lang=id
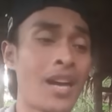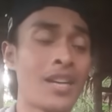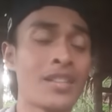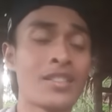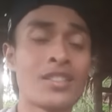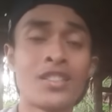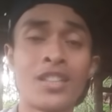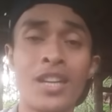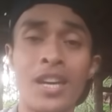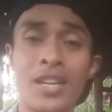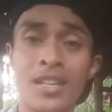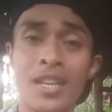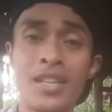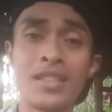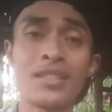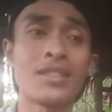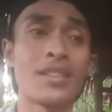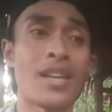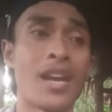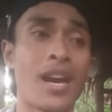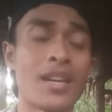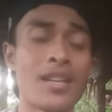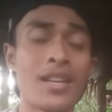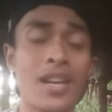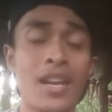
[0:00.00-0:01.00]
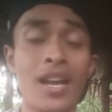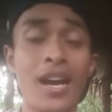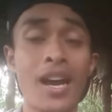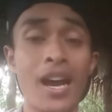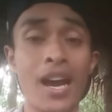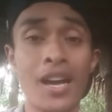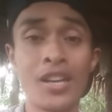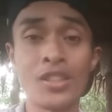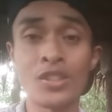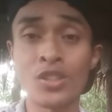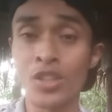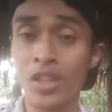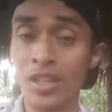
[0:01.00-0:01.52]
ajarannya
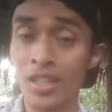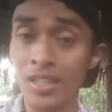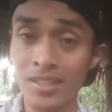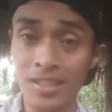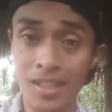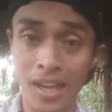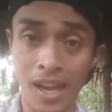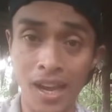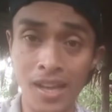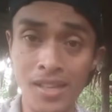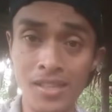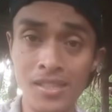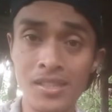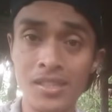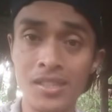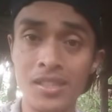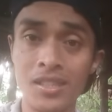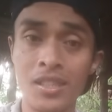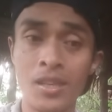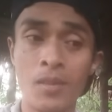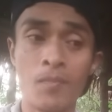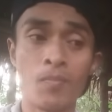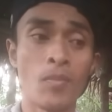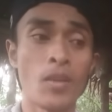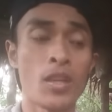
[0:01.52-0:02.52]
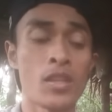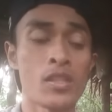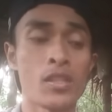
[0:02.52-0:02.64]
adalah ajaran kasih